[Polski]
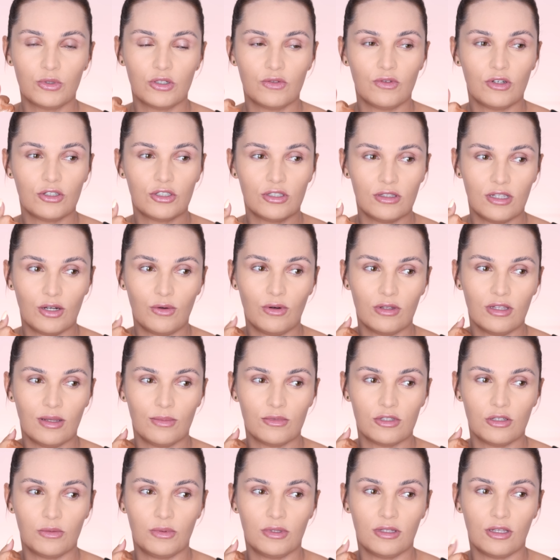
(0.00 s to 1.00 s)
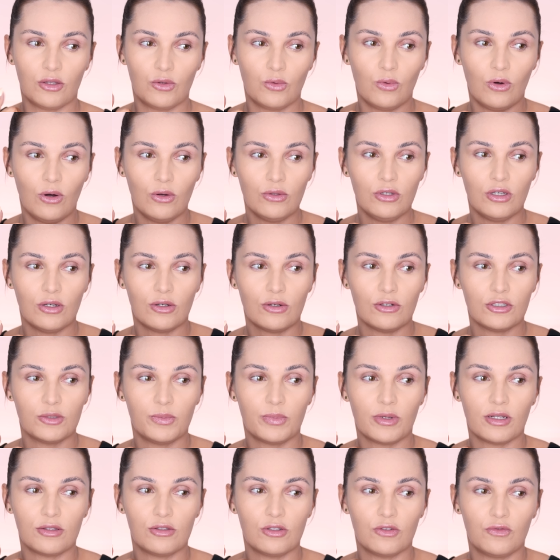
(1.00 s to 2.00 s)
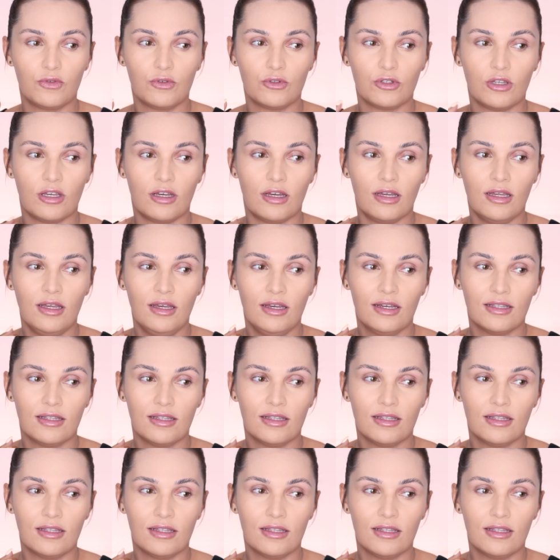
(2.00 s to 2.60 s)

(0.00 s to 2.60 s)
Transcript: że właśnie nakładam sobie na dłoń, rozpracowuję